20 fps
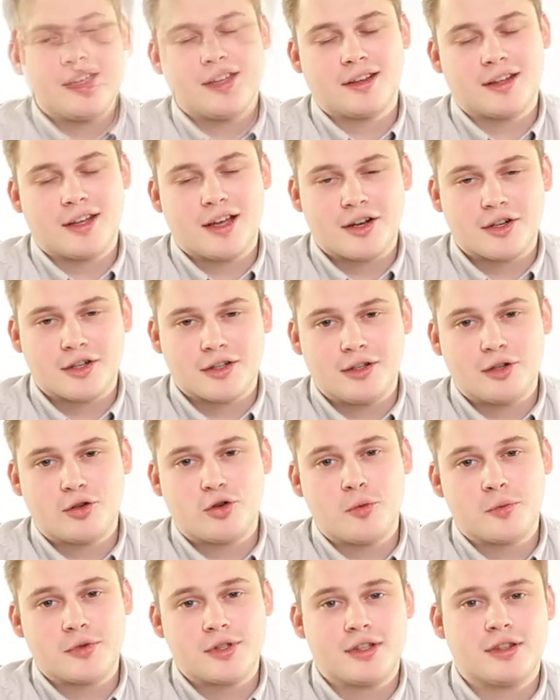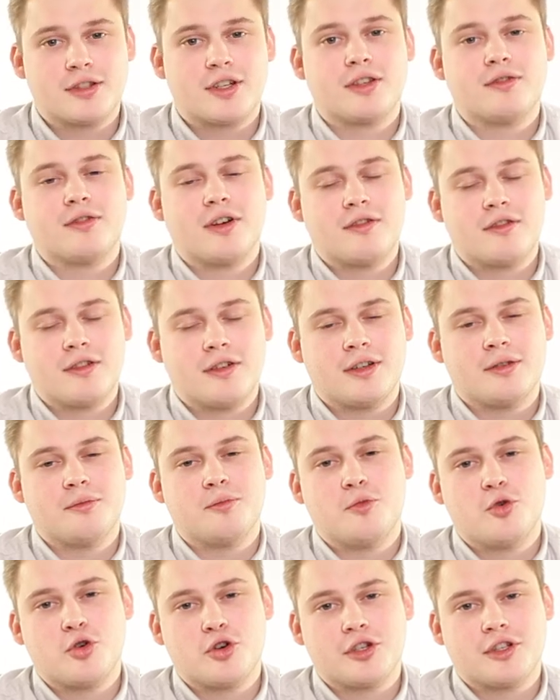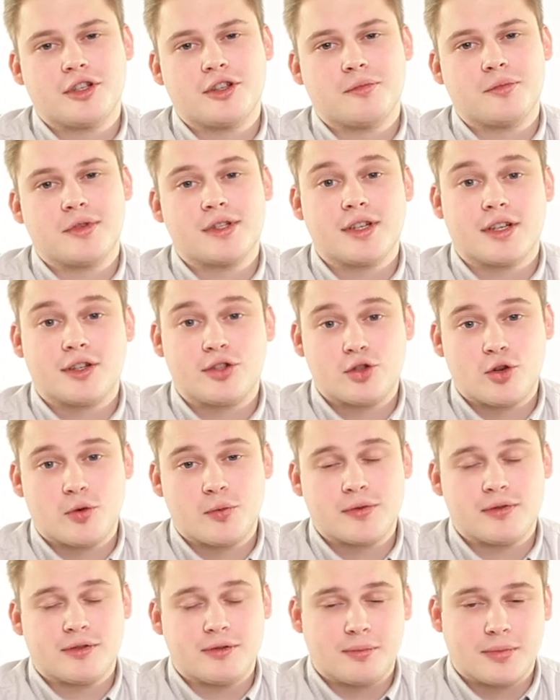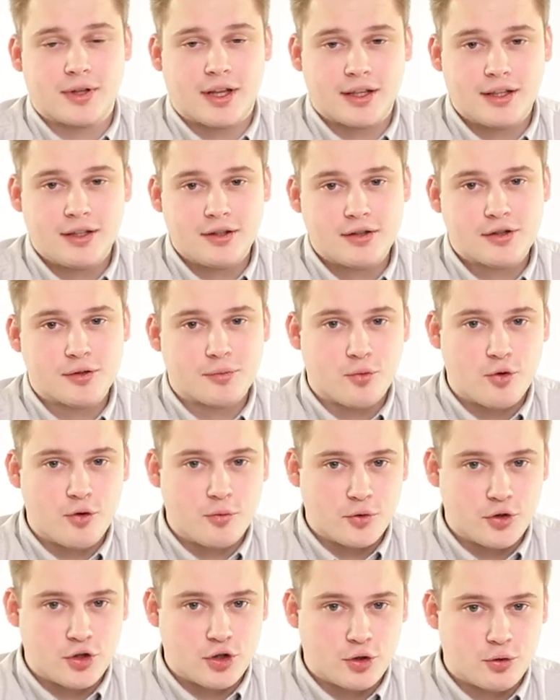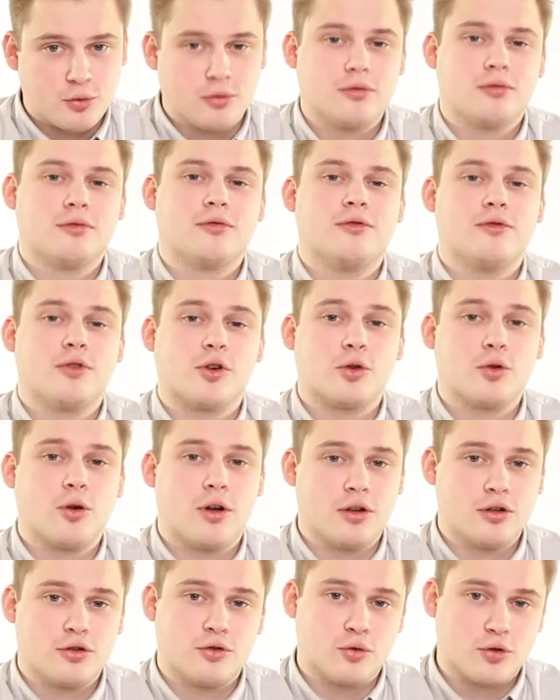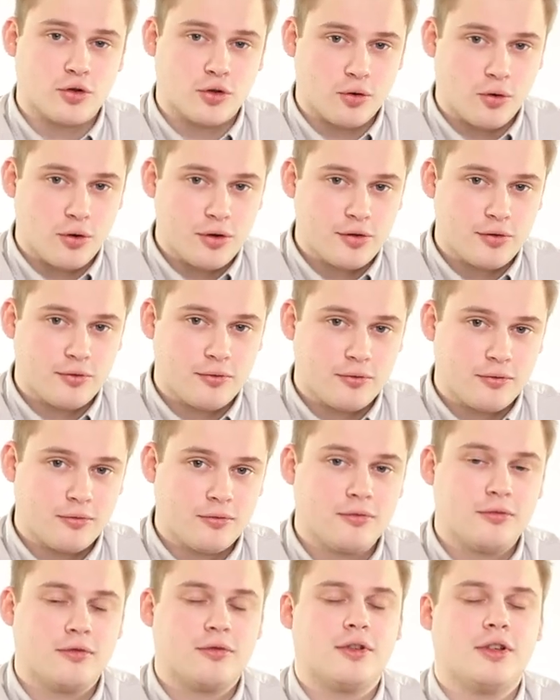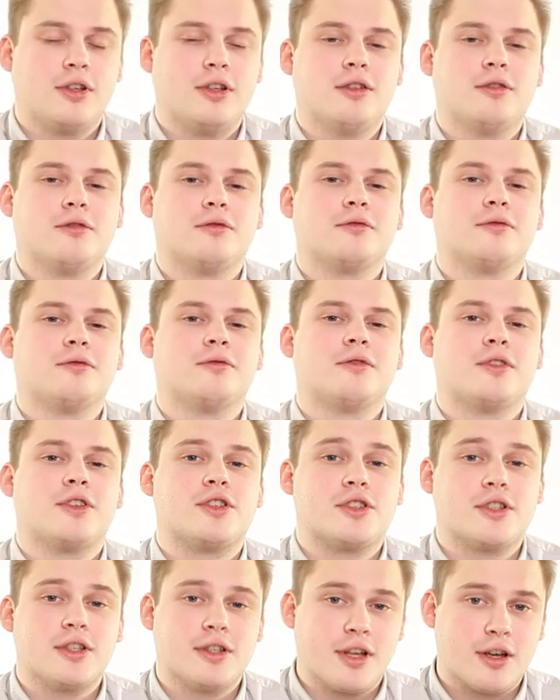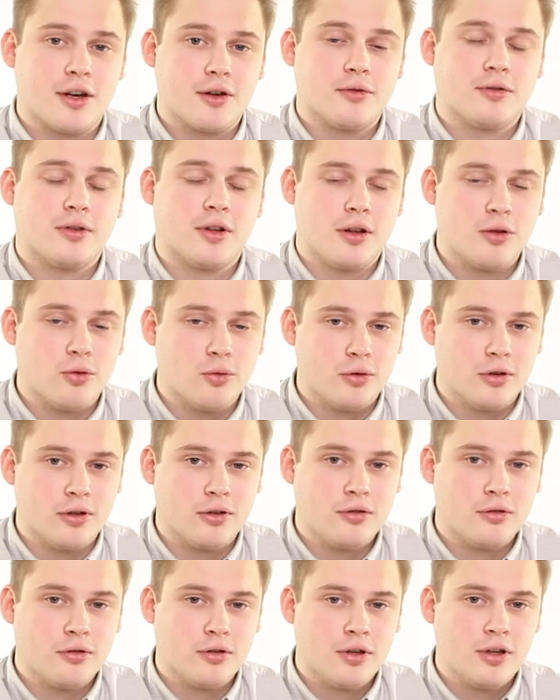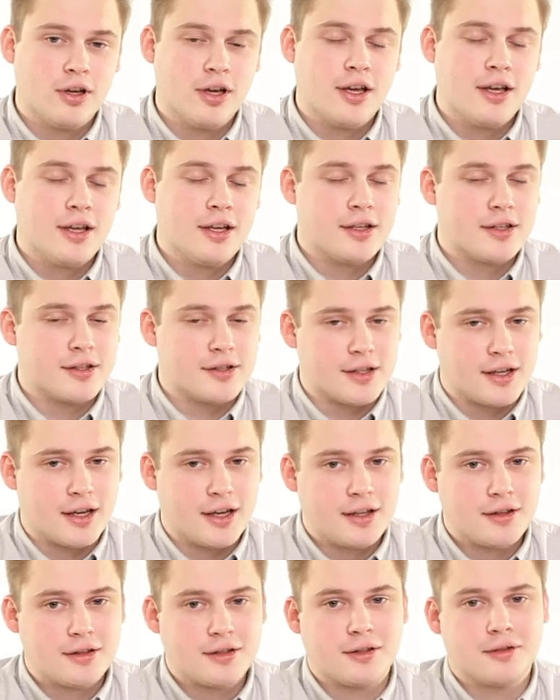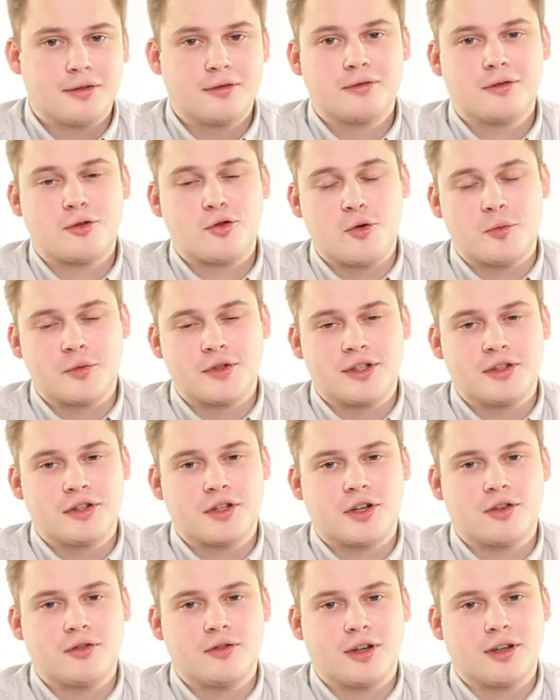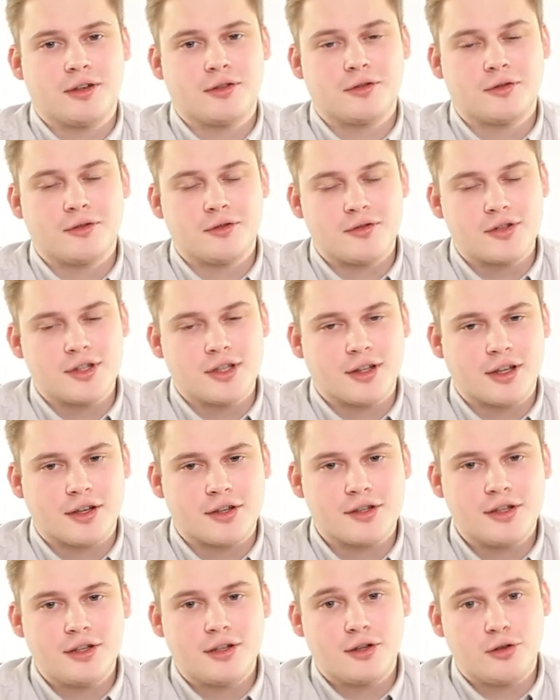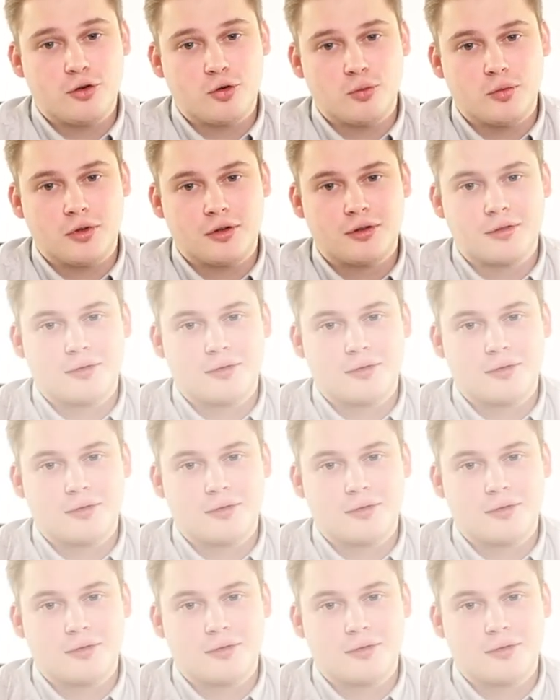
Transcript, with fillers: Также для Home Center 2 вы можете написать собственный плагин с помощью виртуальных устройств и сценариев на Lua. За это Home Center 2 все так сильно любят.